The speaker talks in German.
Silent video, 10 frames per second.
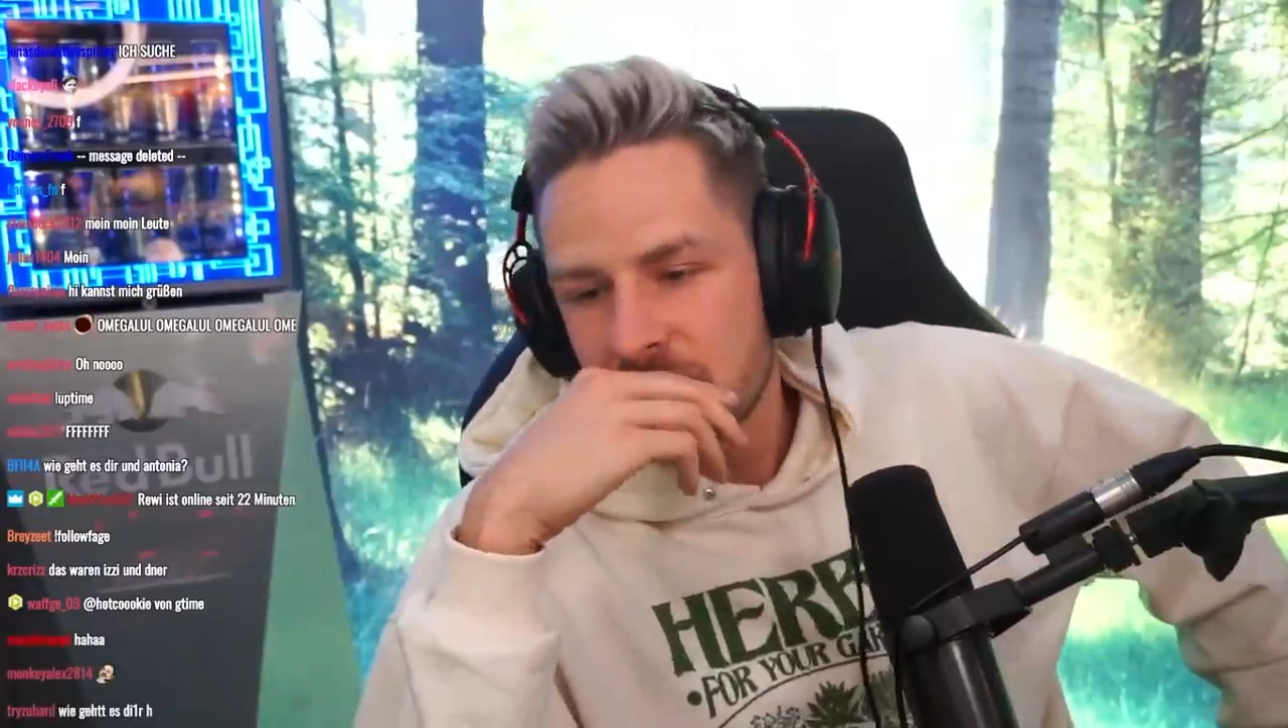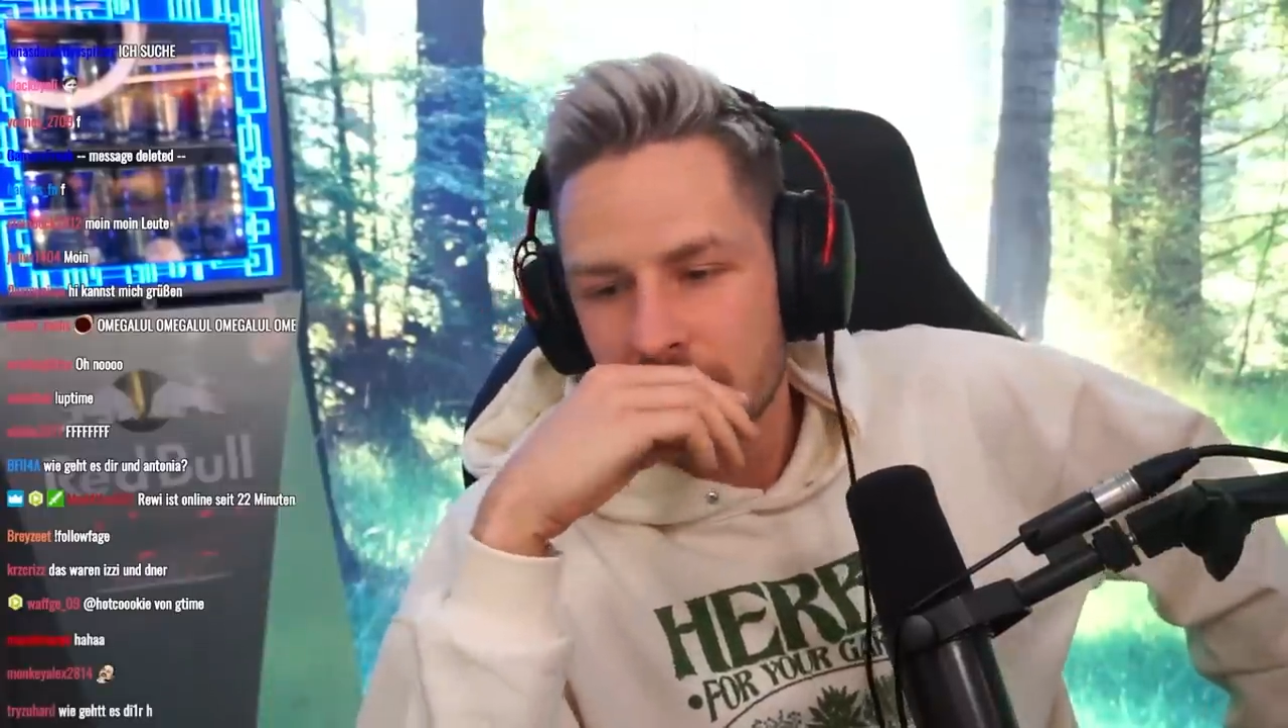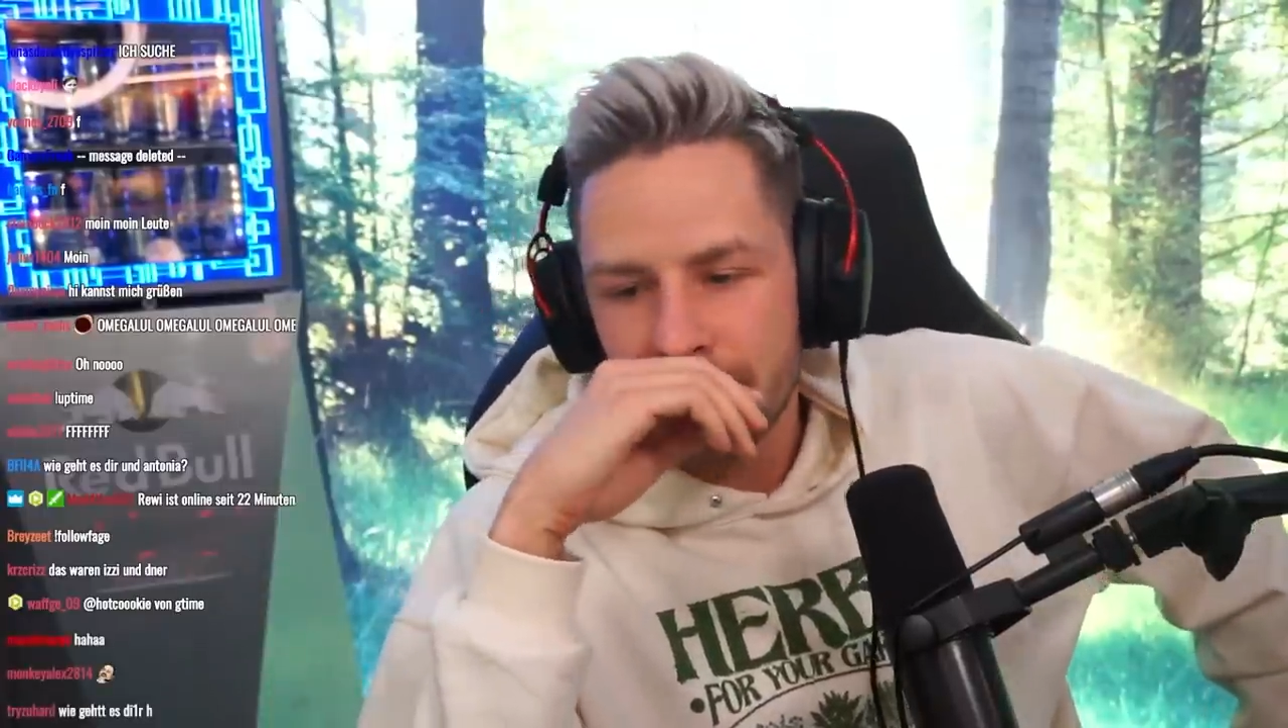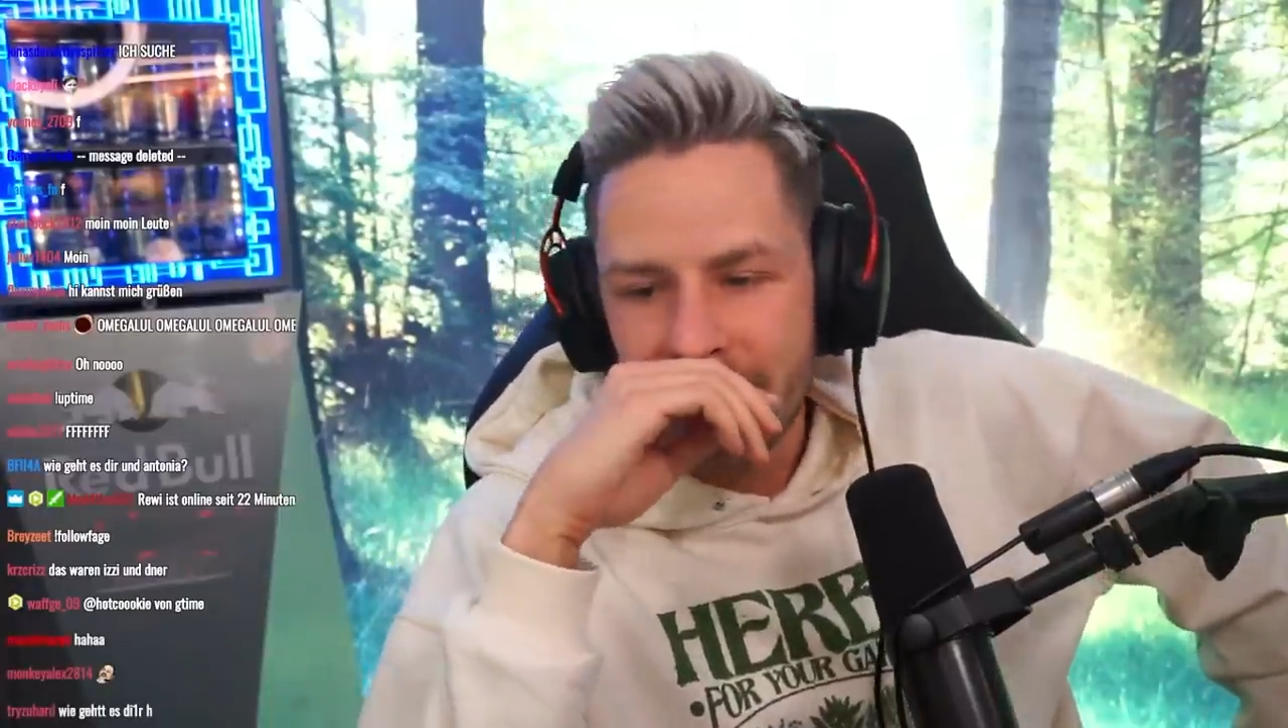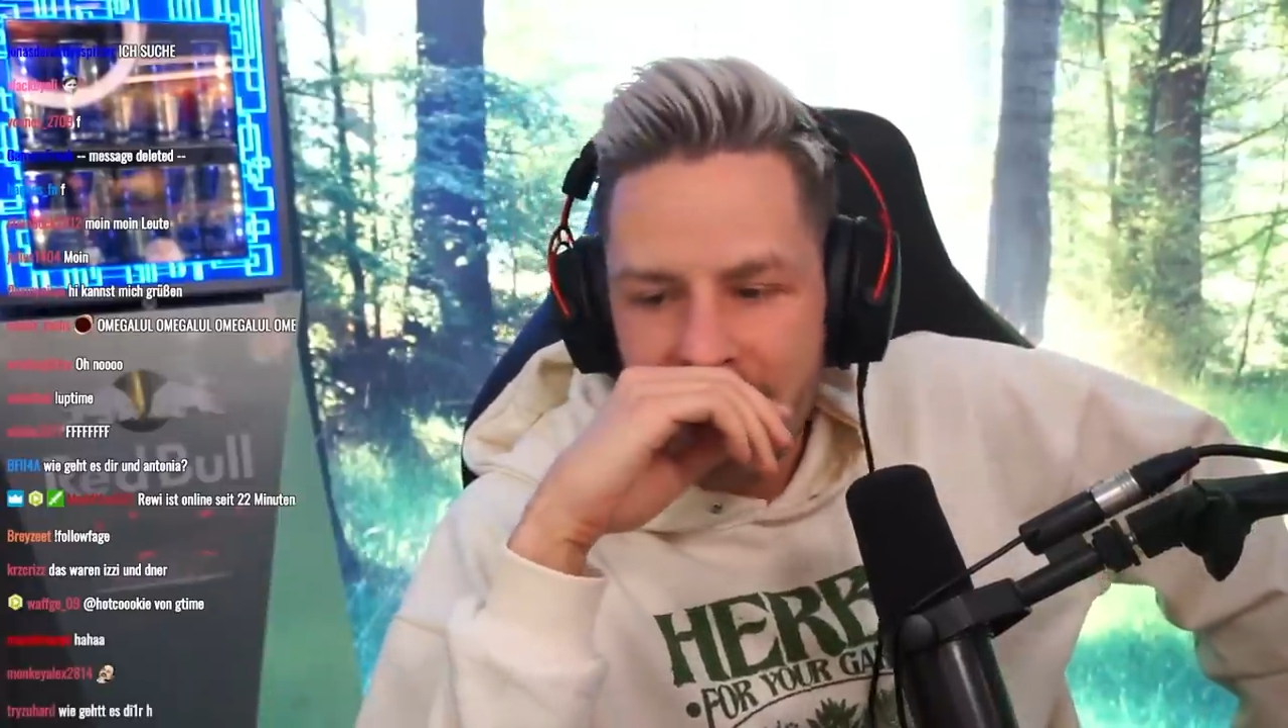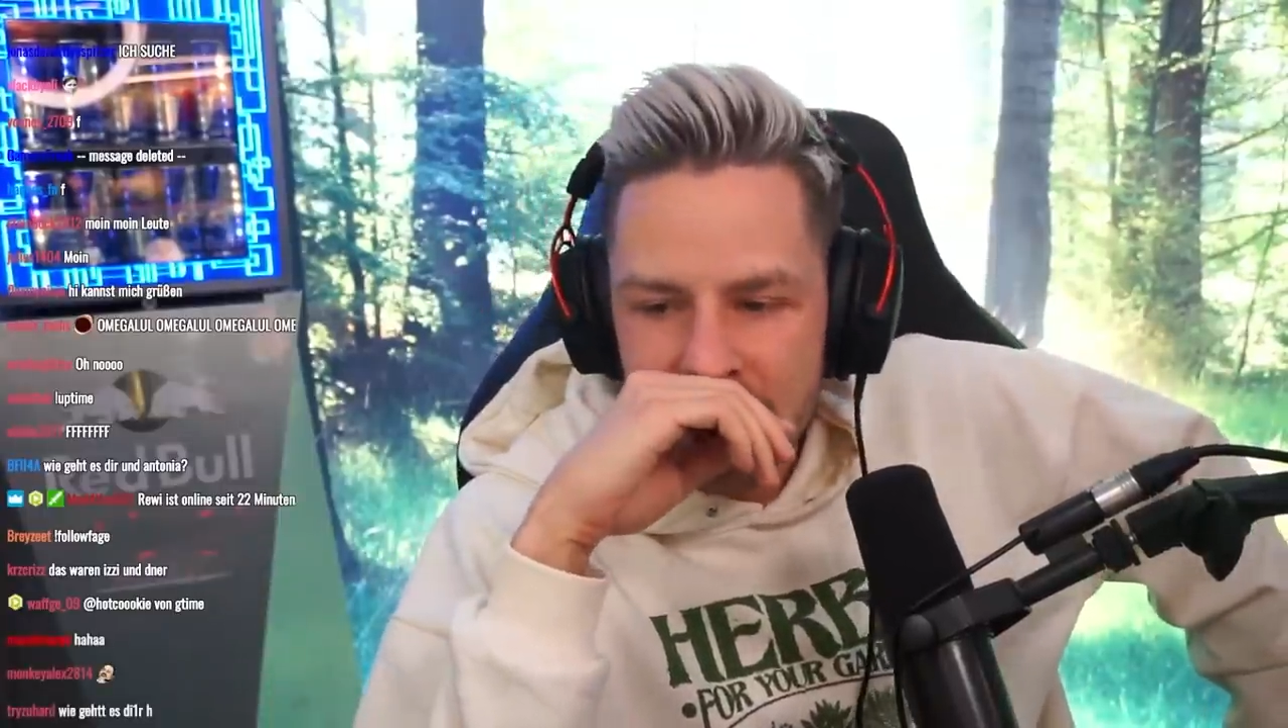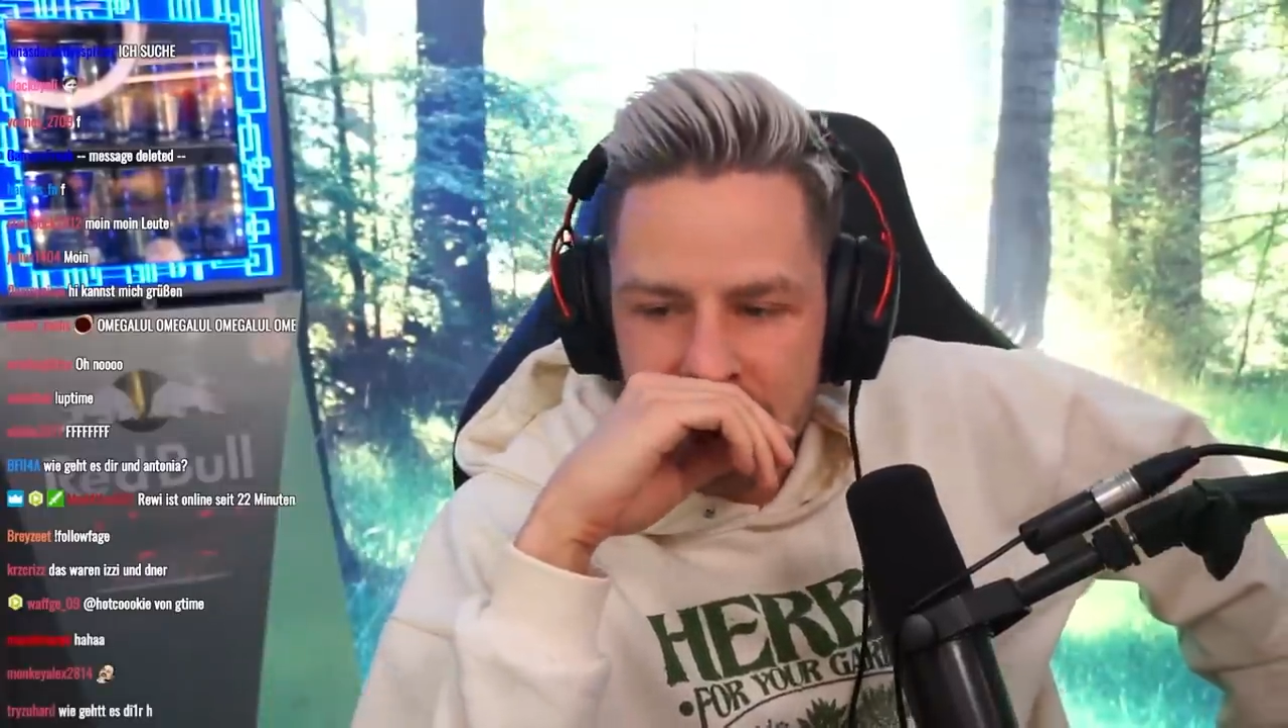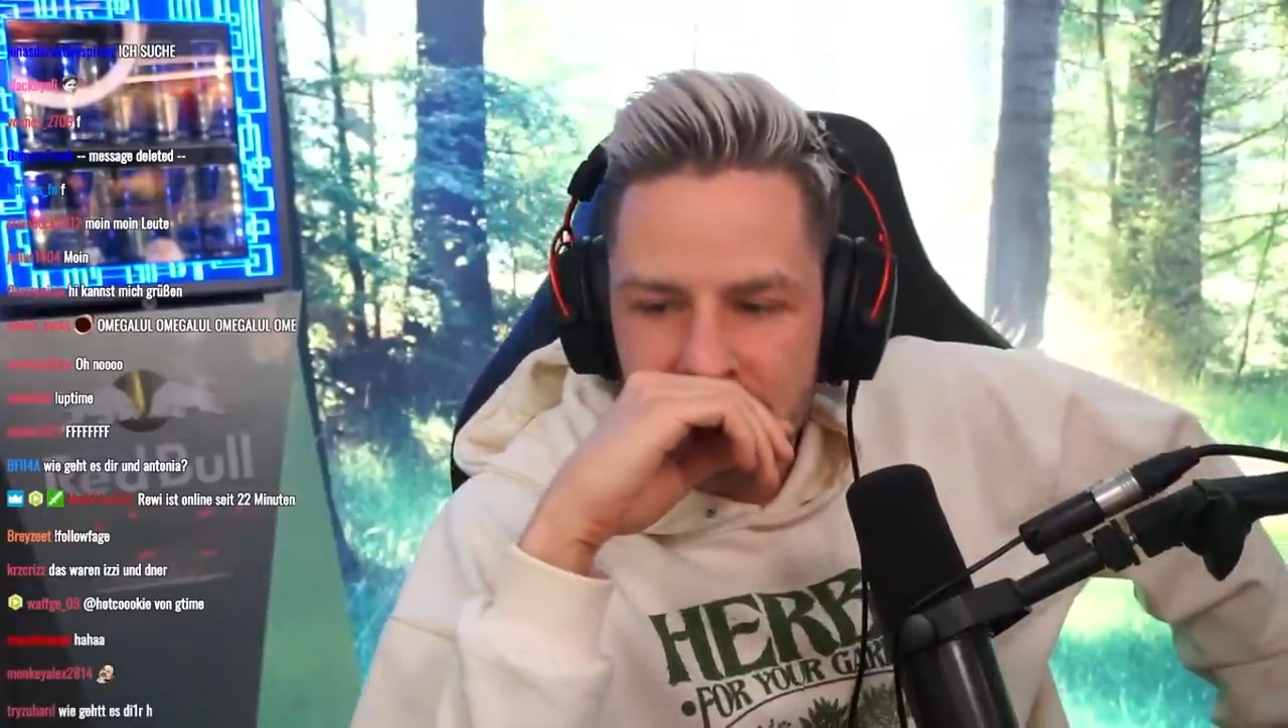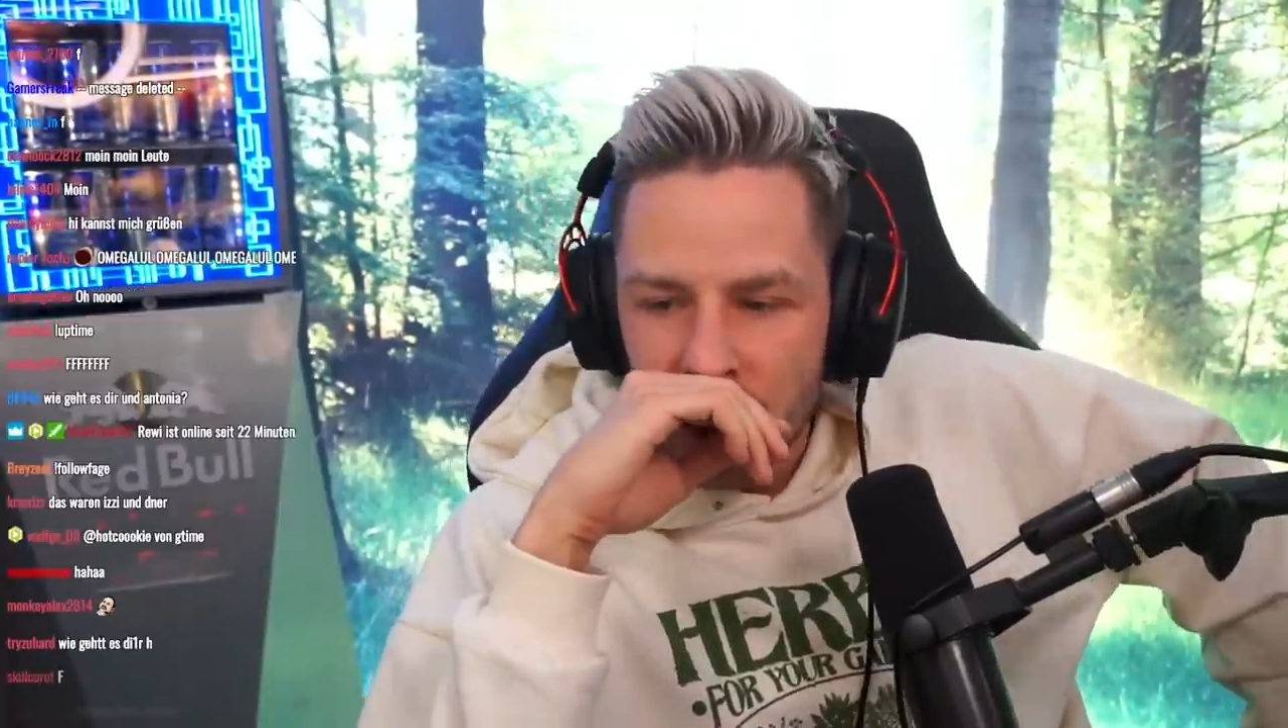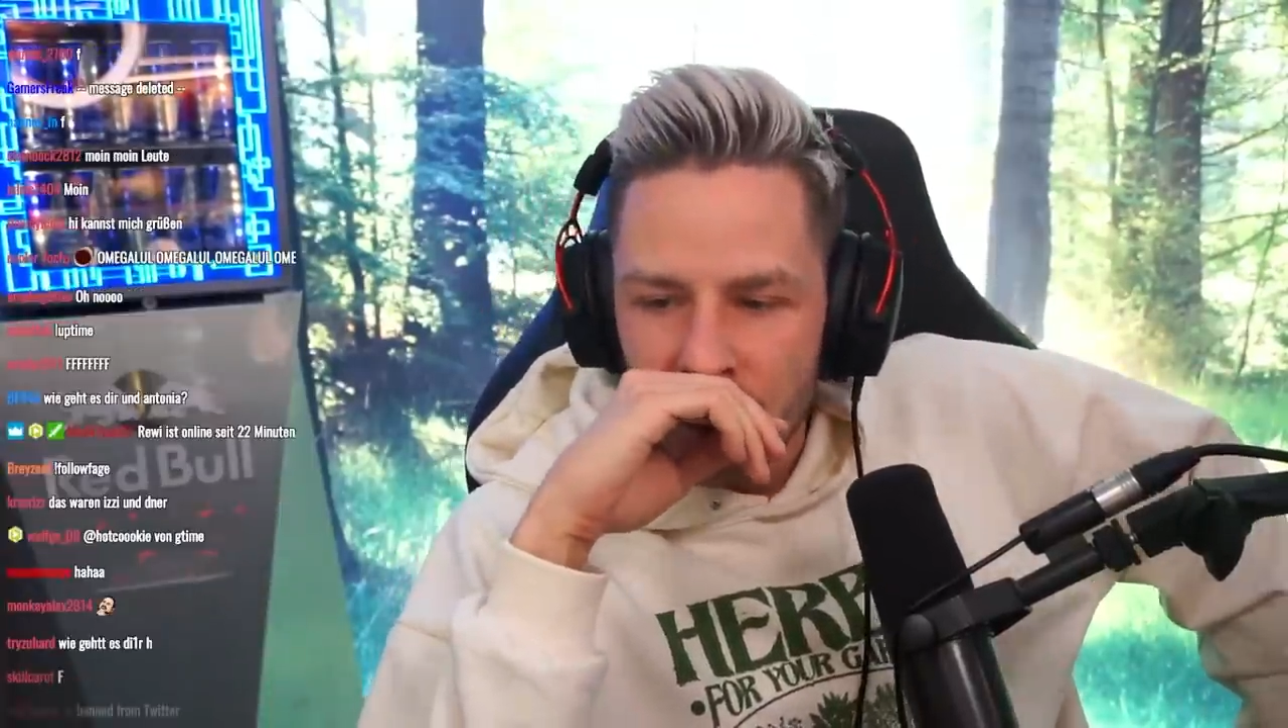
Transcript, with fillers: gibt Phasen,